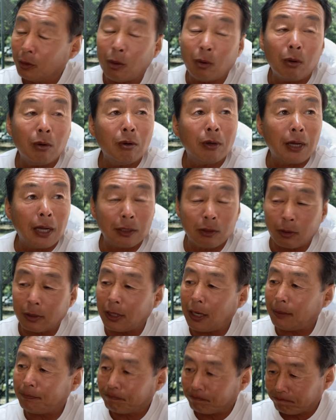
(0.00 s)
ところが、それ
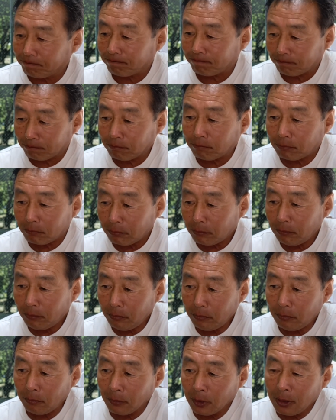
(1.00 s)
が、
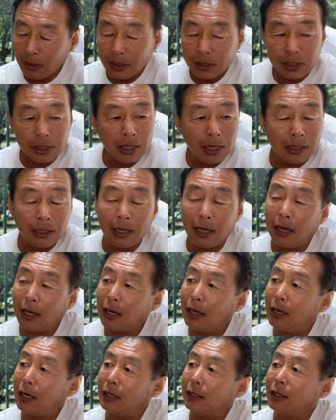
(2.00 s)
試合で入
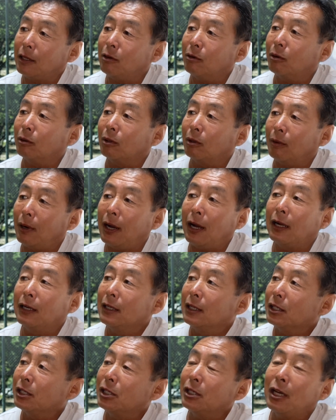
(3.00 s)
らないっていうことは、
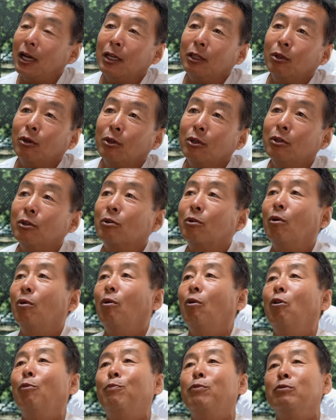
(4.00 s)
試合という、こう、
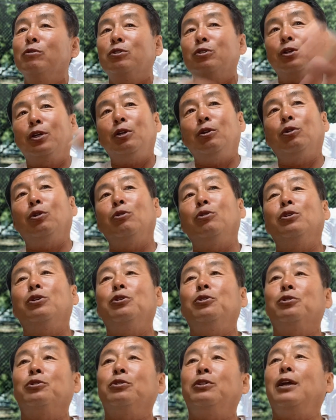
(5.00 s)
オープンスキルという技
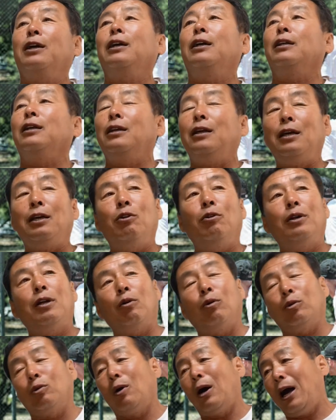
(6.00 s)
術の中でね、いろんな
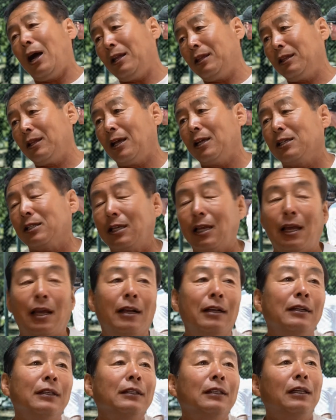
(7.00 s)
ことを判断して、
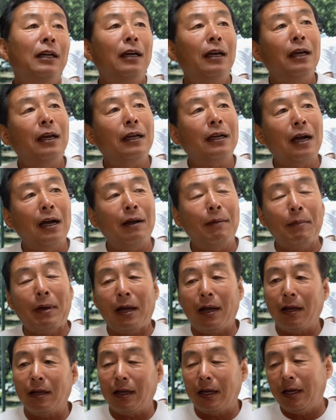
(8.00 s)
えー、か、
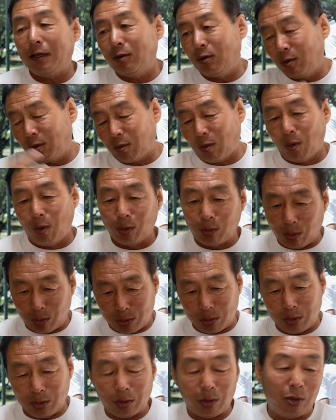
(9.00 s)
まあ、あの、行動
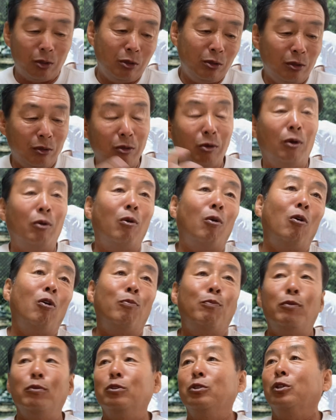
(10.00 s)
するというのを
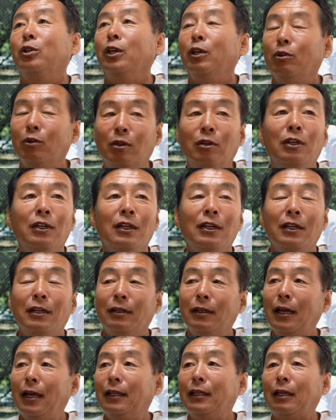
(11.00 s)
オープンスキル。
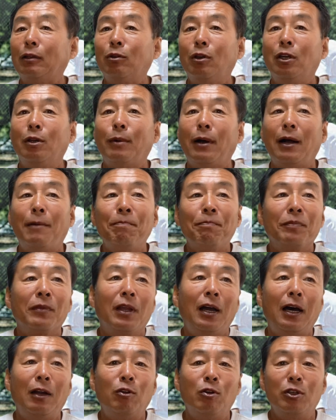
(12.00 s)
えー、例えば、
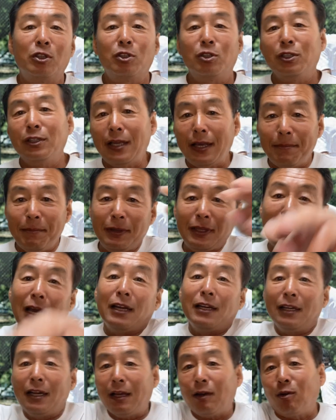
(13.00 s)
あの、水泳みたい
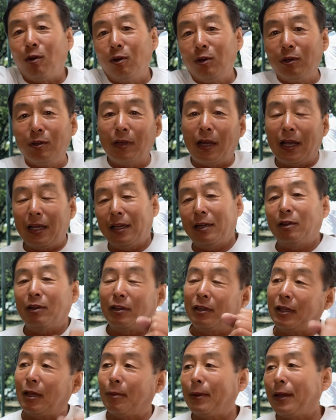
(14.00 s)
にね、こう、あの、
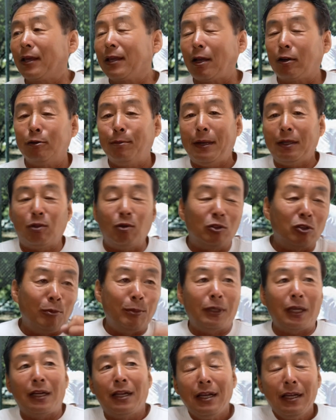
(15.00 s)
例えば100名闘争
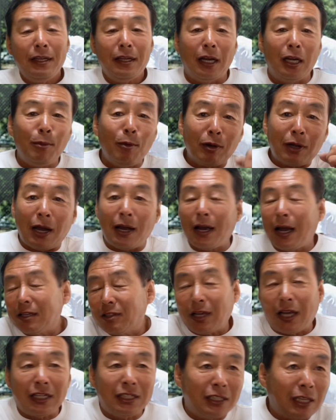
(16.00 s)
みたいに何も考えず
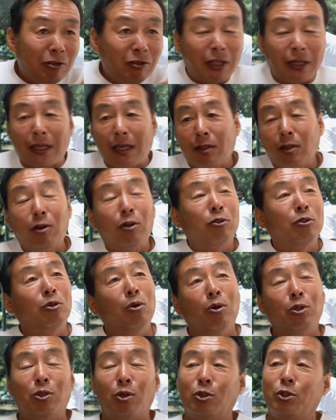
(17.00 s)
走ってるだけっていうのは
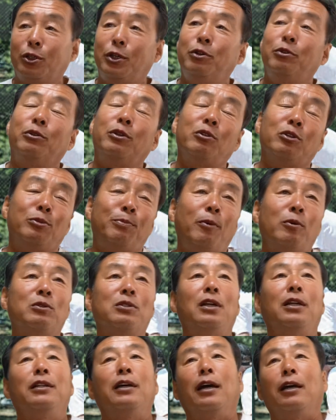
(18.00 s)
クローズドスキルっていうスポーツ
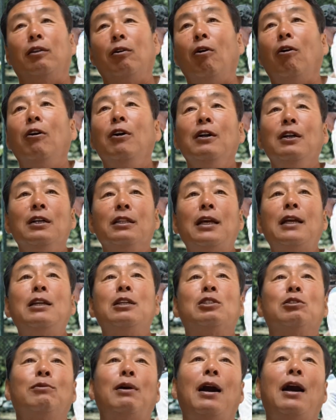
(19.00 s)
なんだけど、
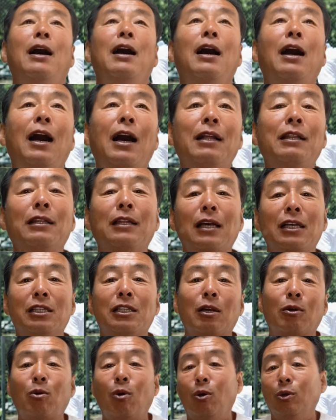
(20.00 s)
テニスは判断し
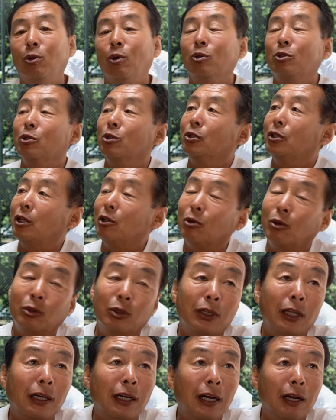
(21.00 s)
て行動するっていうこと
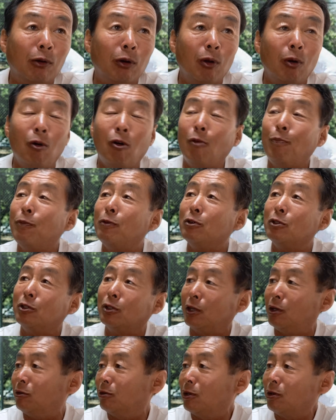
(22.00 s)
だから、これ
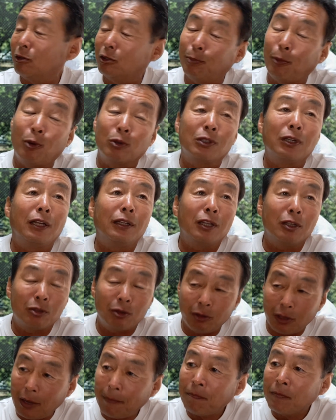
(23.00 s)
オープンスキルっていうスポーツなんです
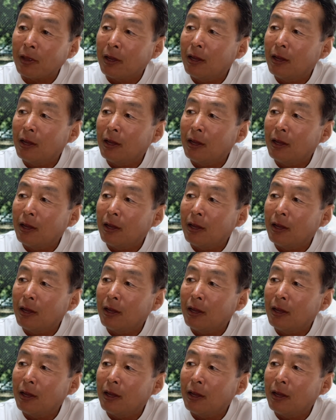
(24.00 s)
よね。